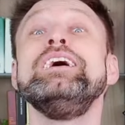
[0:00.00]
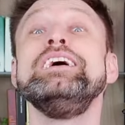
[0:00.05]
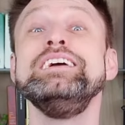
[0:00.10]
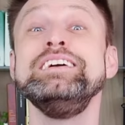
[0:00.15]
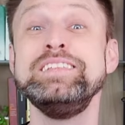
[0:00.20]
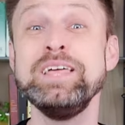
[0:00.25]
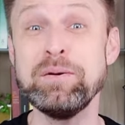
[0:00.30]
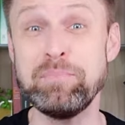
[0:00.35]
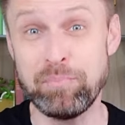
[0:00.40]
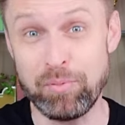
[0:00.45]
E
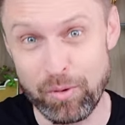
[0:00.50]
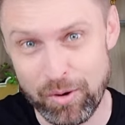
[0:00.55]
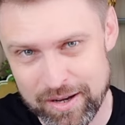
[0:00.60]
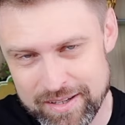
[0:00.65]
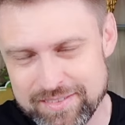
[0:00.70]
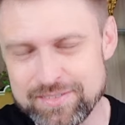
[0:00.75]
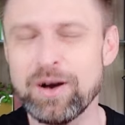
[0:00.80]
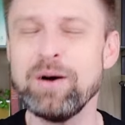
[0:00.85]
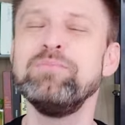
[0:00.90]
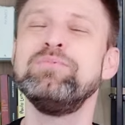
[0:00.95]

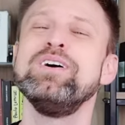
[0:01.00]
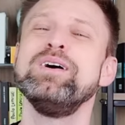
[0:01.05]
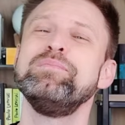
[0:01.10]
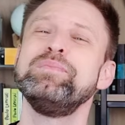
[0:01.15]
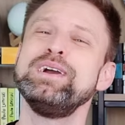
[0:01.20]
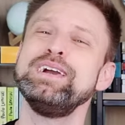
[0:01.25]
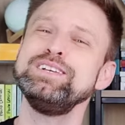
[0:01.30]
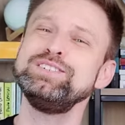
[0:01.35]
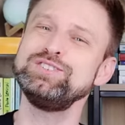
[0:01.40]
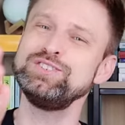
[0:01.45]
depois,
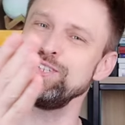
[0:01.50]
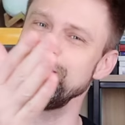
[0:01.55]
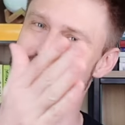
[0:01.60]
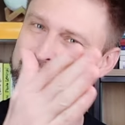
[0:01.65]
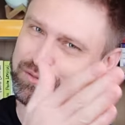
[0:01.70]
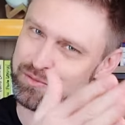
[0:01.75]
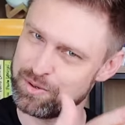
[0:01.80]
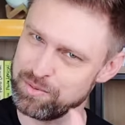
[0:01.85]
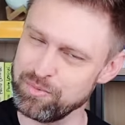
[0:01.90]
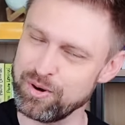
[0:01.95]
obviamente,
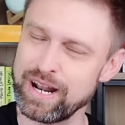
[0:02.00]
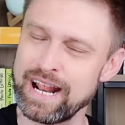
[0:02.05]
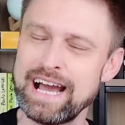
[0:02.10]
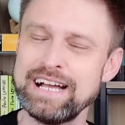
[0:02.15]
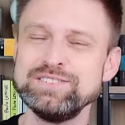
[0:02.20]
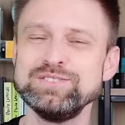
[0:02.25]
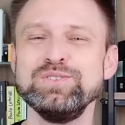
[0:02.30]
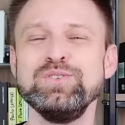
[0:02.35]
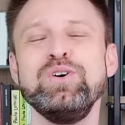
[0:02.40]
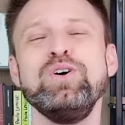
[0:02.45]
fui morar
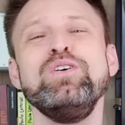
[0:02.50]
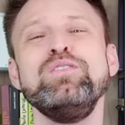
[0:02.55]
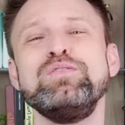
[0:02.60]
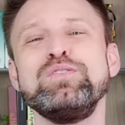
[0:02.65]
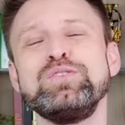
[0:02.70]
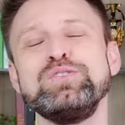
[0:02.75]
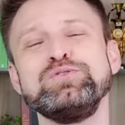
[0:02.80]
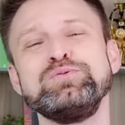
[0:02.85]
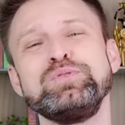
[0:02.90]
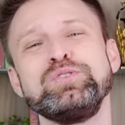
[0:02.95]
de novo
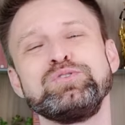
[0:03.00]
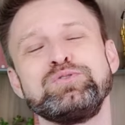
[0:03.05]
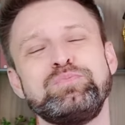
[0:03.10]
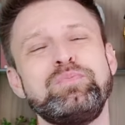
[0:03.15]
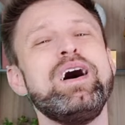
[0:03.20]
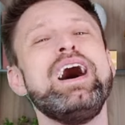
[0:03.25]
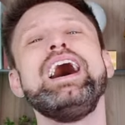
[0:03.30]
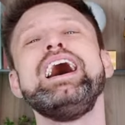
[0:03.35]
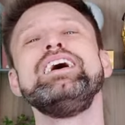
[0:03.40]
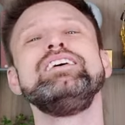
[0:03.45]
com os meus
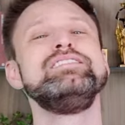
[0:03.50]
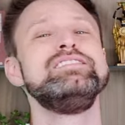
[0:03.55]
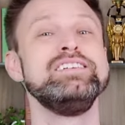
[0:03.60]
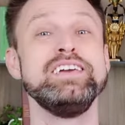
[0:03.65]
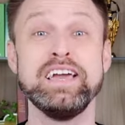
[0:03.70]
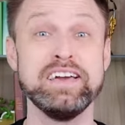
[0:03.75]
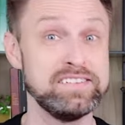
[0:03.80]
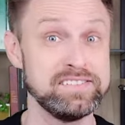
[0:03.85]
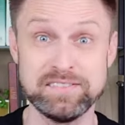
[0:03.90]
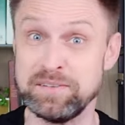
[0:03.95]
pais
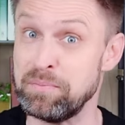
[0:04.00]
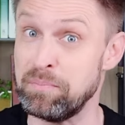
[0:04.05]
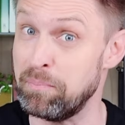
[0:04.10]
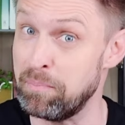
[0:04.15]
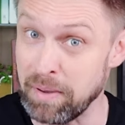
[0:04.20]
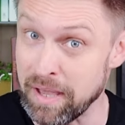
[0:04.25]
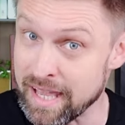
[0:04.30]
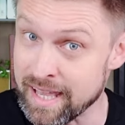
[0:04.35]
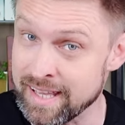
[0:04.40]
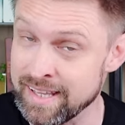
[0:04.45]
em
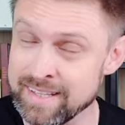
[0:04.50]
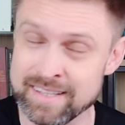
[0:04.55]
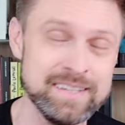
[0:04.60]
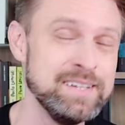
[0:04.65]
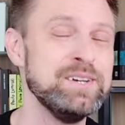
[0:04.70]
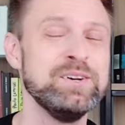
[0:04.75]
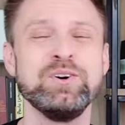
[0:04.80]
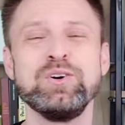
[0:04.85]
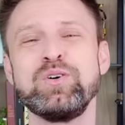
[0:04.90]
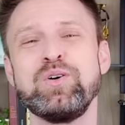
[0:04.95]
SP,
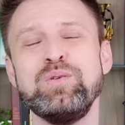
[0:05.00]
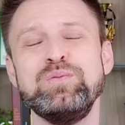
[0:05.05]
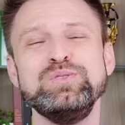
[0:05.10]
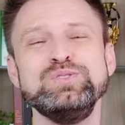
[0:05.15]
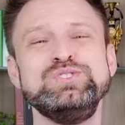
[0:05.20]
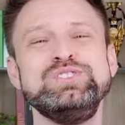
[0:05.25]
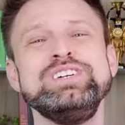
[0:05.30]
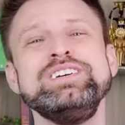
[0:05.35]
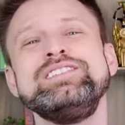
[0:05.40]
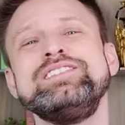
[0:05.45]
como
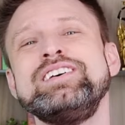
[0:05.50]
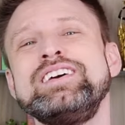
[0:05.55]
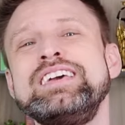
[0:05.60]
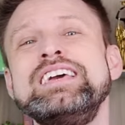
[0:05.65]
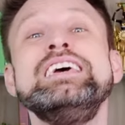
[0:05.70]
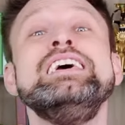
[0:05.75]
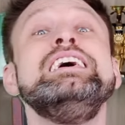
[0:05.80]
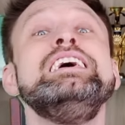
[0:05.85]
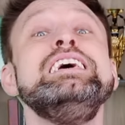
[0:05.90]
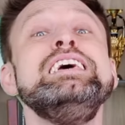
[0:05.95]
dizem,
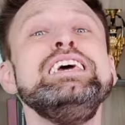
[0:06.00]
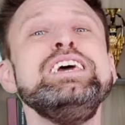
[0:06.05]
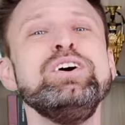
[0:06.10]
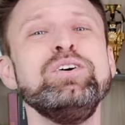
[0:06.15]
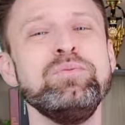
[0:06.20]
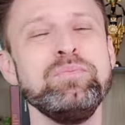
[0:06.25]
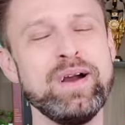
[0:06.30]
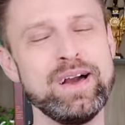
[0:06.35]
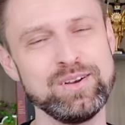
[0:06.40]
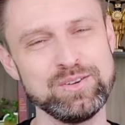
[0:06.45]
e
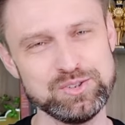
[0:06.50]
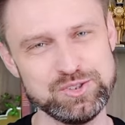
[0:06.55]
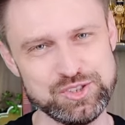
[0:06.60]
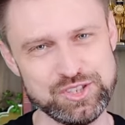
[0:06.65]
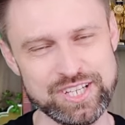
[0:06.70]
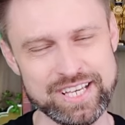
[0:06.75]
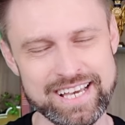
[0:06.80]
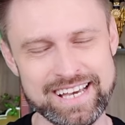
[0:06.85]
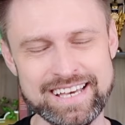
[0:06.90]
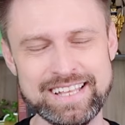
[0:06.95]
um belo
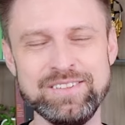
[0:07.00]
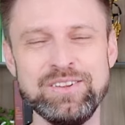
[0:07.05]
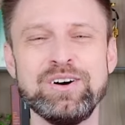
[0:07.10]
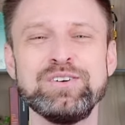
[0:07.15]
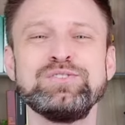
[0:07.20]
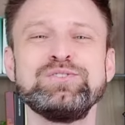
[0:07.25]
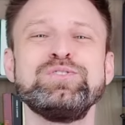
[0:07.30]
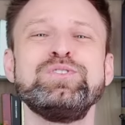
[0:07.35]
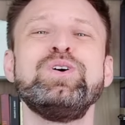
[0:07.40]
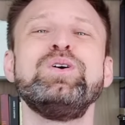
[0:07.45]
dia
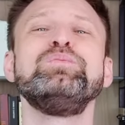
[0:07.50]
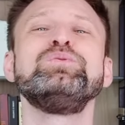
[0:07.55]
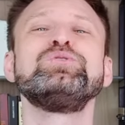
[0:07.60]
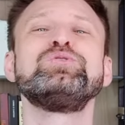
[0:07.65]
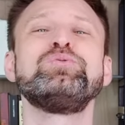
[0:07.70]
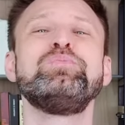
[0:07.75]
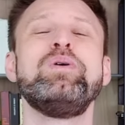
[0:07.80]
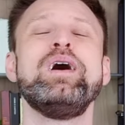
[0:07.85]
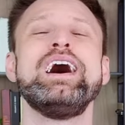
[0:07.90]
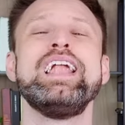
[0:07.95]
nós fomos
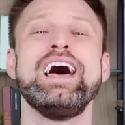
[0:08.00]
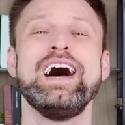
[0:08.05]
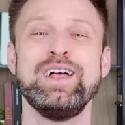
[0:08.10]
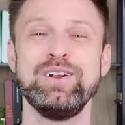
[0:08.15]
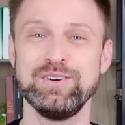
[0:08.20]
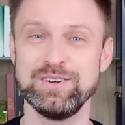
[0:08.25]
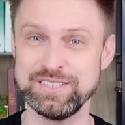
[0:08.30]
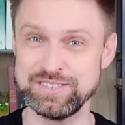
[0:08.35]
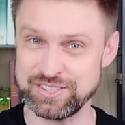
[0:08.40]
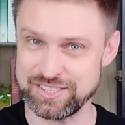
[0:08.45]
parar
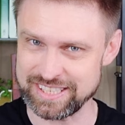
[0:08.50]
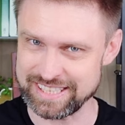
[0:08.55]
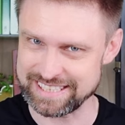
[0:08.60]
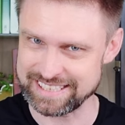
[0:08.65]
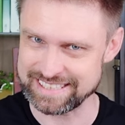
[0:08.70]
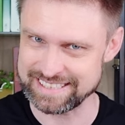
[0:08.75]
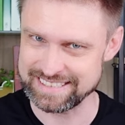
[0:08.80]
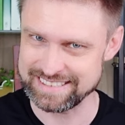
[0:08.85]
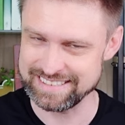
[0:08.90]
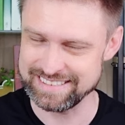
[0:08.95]
onde?
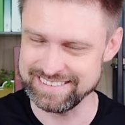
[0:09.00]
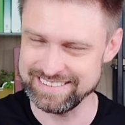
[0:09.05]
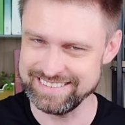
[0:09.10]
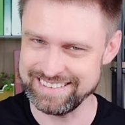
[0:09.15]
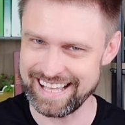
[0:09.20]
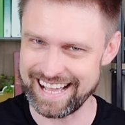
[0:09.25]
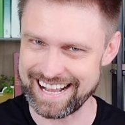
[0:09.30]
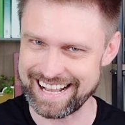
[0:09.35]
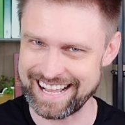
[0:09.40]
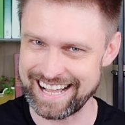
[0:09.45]

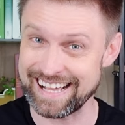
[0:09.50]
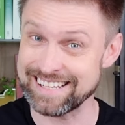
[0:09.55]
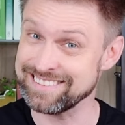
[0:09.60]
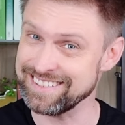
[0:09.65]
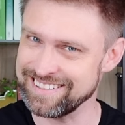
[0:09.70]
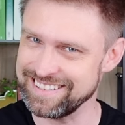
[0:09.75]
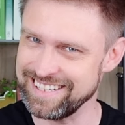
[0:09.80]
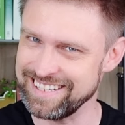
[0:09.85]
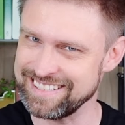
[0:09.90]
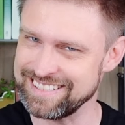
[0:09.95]
Na casa
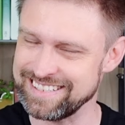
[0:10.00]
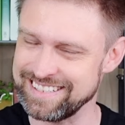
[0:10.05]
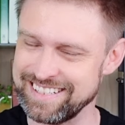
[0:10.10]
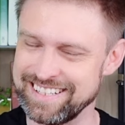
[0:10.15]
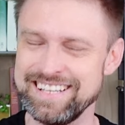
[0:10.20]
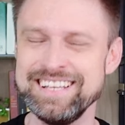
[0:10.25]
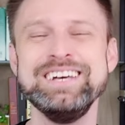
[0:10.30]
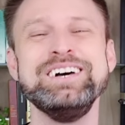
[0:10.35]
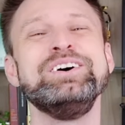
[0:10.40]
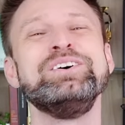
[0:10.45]
dele,
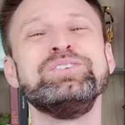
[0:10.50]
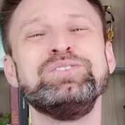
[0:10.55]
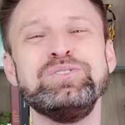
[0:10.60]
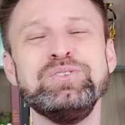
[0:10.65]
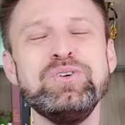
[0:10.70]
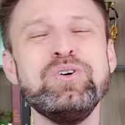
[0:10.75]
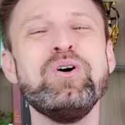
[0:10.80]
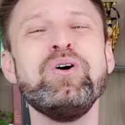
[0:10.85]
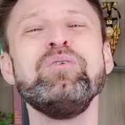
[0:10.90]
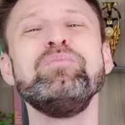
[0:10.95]

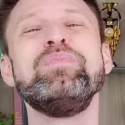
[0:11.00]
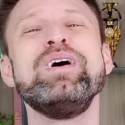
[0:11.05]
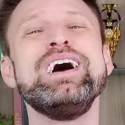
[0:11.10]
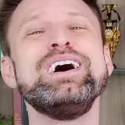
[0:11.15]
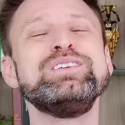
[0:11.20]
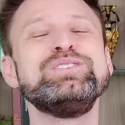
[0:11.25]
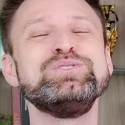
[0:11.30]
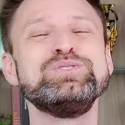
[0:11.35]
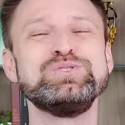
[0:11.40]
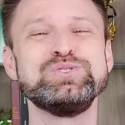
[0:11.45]
do
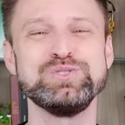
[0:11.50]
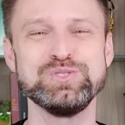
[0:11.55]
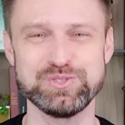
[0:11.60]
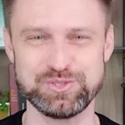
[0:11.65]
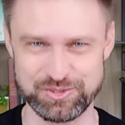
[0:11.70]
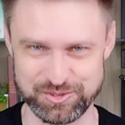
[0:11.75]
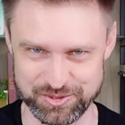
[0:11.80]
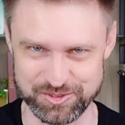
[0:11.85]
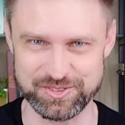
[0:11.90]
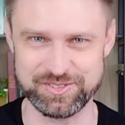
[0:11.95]
Roberto
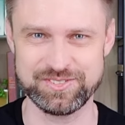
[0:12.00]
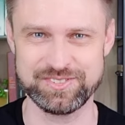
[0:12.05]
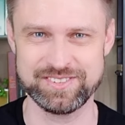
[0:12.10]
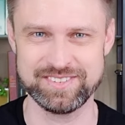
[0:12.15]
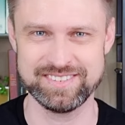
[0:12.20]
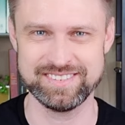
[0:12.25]
Justus.